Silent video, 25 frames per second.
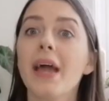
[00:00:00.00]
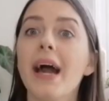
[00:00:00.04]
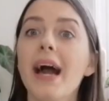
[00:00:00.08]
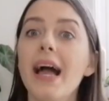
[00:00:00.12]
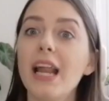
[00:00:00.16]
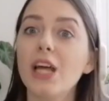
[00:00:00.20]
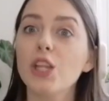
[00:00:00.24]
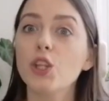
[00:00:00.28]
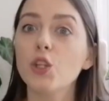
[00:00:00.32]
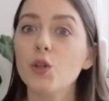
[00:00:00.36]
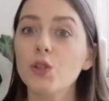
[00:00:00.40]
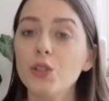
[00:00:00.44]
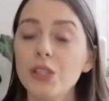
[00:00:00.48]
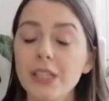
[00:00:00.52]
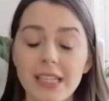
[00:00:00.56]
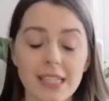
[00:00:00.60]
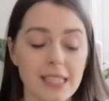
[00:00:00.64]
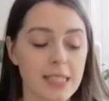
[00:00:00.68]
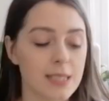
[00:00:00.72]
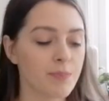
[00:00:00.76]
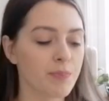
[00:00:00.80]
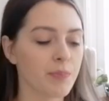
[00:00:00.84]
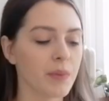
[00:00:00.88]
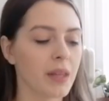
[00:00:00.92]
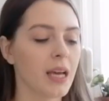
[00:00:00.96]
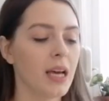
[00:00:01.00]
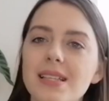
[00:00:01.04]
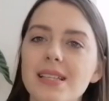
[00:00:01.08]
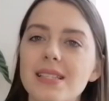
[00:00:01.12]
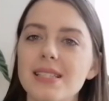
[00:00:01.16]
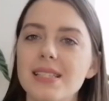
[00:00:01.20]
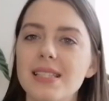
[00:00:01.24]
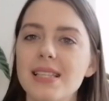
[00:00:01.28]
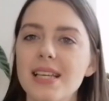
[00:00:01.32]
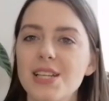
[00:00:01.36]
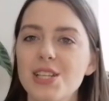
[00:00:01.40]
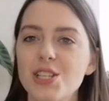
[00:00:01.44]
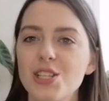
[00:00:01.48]
Ale to nic.
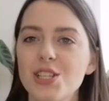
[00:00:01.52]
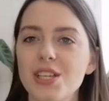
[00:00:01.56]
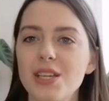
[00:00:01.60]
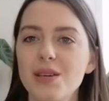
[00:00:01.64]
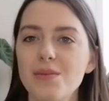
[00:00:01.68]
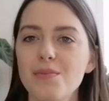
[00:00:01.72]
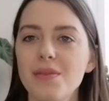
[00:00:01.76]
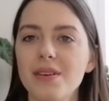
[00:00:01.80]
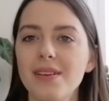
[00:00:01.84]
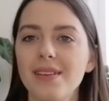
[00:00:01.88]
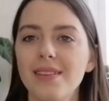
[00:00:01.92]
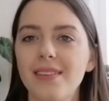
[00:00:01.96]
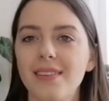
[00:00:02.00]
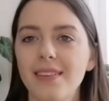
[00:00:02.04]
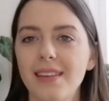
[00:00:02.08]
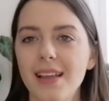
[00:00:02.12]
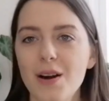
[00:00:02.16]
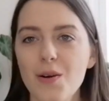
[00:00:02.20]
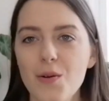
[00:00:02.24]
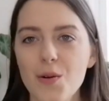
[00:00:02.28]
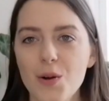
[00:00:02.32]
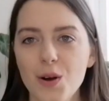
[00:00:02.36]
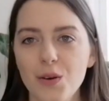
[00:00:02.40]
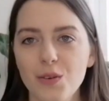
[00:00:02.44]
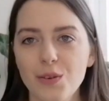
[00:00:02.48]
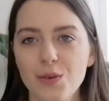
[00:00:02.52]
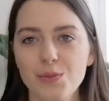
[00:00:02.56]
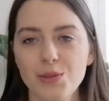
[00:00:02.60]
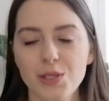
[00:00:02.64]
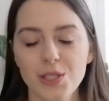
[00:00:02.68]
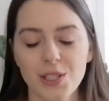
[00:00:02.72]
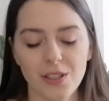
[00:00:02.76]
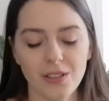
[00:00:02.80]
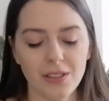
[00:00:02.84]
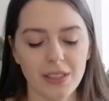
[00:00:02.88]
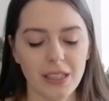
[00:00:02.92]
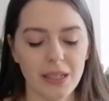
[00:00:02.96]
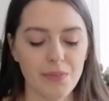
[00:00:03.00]
Zacznijmy naukową
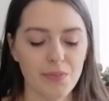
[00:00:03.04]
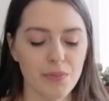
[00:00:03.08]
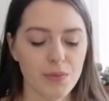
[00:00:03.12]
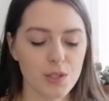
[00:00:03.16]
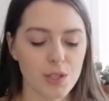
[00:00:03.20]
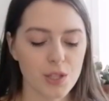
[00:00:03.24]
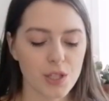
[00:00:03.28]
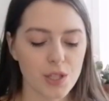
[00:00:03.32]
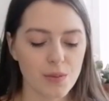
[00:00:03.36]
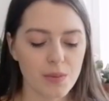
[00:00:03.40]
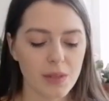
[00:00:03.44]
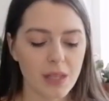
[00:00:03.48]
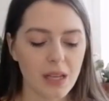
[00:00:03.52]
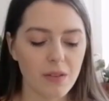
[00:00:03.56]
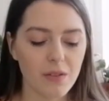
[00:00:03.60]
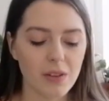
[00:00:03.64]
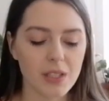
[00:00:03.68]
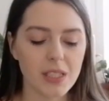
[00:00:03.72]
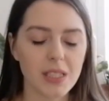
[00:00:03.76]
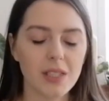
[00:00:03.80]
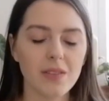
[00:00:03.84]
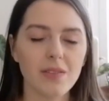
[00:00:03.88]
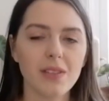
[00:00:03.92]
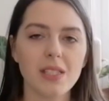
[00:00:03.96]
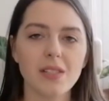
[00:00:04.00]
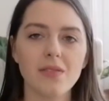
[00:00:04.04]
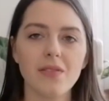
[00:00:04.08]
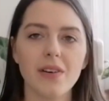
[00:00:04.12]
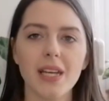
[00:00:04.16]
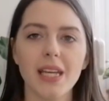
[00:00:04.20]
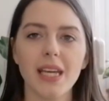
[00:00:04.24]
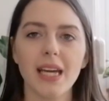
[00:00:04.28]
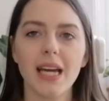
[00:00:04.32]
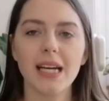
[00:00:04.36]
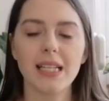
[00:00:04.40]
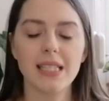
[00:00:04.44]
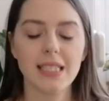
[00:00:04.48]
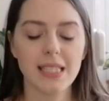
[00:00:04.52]
środę. Czym tak właściwie jest
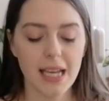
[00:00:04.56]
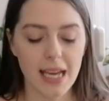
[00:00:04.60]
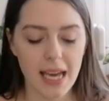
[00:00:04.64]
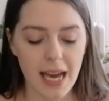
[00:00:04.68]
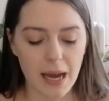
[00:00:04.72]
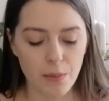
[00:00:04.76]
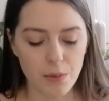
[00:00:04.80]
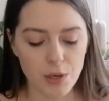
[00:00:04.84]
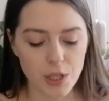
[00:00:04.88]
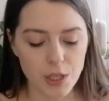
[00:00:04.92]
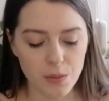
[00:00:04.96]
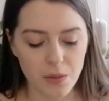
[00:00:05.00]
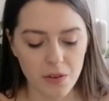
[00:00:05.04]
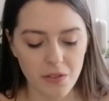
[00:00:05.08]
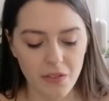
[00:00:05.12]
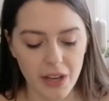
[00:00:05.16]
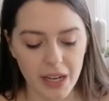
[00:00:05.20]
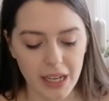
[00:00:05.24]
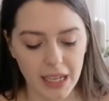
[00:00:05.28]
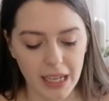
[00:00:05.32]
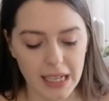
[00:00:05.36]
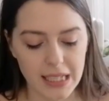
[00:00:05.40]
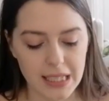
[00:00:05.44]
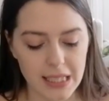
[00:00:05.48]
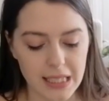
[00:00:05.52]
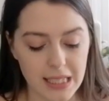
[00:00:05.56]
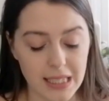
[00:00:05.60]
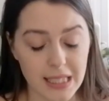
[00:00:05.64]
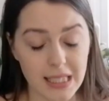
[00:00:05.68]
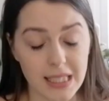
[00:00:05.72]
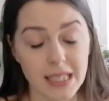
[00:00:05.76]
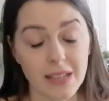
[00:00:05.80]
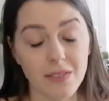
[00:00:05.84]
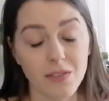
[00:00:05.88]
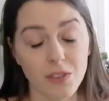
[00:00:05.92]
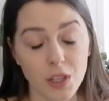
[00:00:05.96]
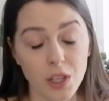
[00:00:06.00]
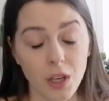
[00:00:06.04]
wariegacja? Jak możemy wariegację
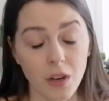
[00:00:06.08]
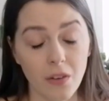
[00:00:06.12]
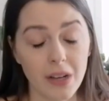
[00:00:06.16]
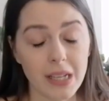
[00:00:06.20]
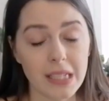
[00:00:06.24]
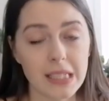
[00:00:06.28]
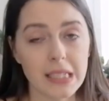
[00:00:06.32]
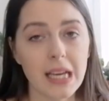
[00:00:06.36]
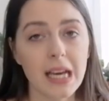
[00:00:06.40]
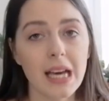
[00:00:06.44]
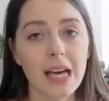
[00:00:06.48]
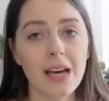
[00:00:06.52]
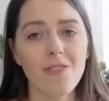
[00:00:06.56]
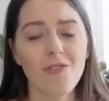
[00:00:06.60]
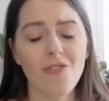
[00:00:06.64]
zdefiniować?